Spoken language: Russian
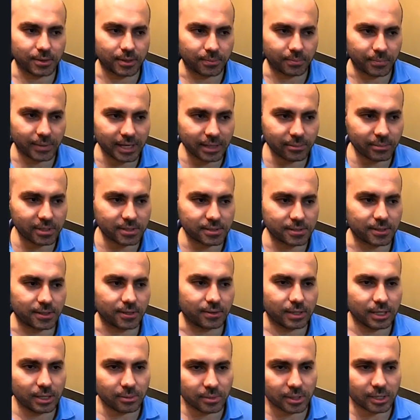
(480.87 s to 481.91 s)
э,
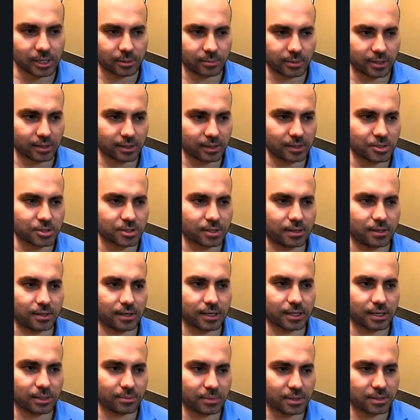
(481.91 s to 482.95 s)
примеси и микробиологические
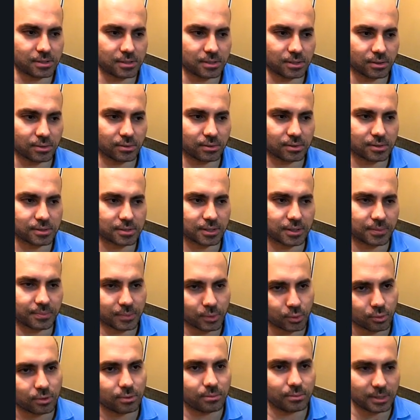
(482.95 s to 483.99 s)
регламентируются,
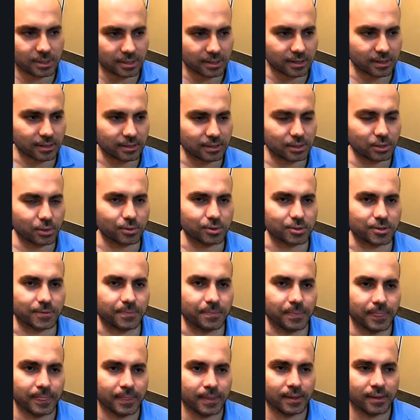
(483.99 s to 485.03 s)
ну и минералы тоже
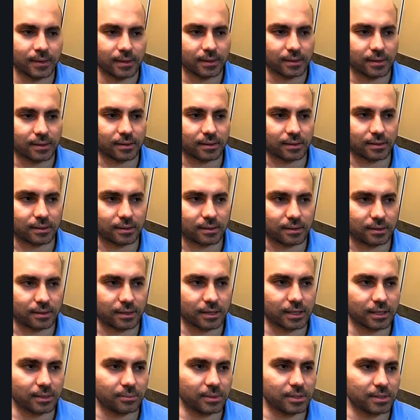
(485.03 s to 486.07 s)
э,
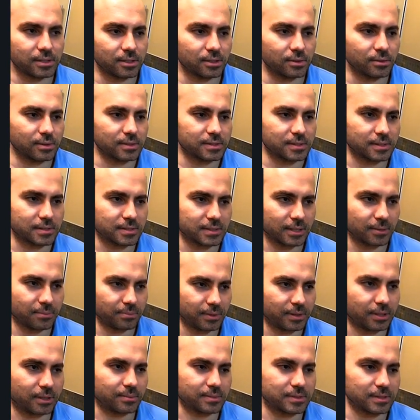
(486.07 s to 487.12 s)
регламентируется
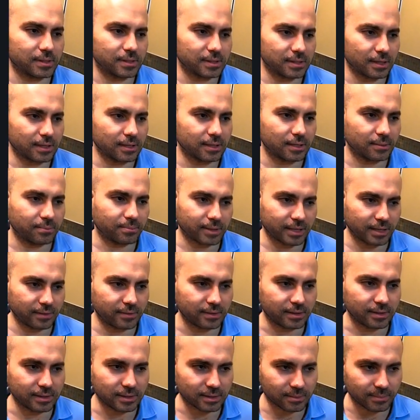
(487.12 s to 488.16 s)
Санпином, санитарные
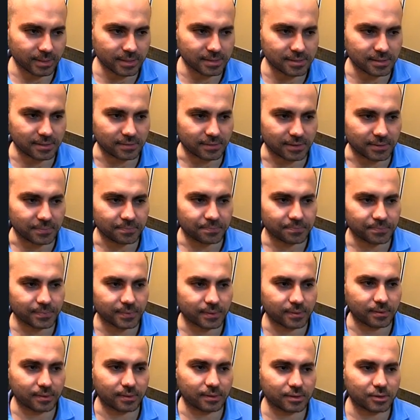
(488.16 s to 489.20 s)
правила и нормативы
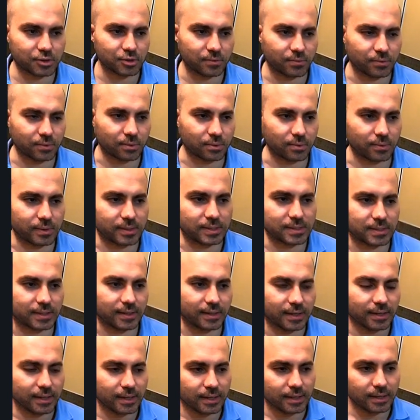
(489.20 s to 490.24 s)
расшифровываются. Он
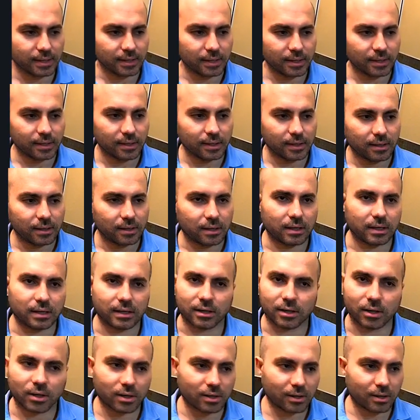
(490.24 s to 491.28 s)
же ГОСТ.
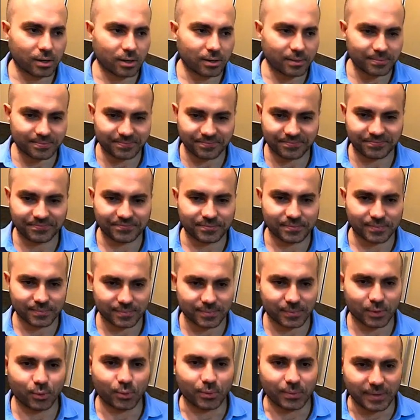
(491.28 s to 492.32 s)
А,
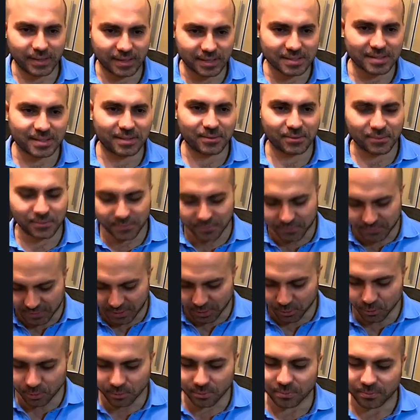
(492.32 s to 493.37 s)
ну, если в
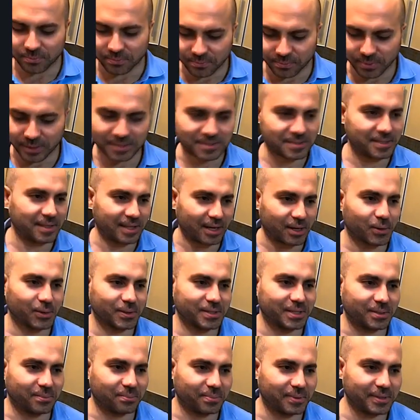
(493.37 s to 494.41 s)
таком
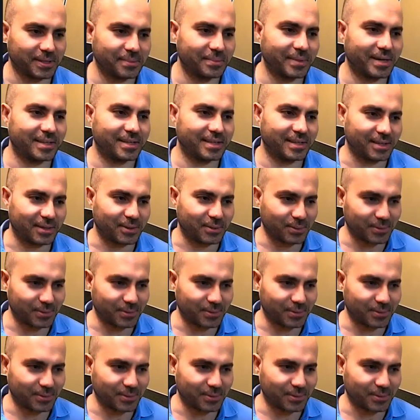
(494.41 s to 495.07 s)
простонародном понимании,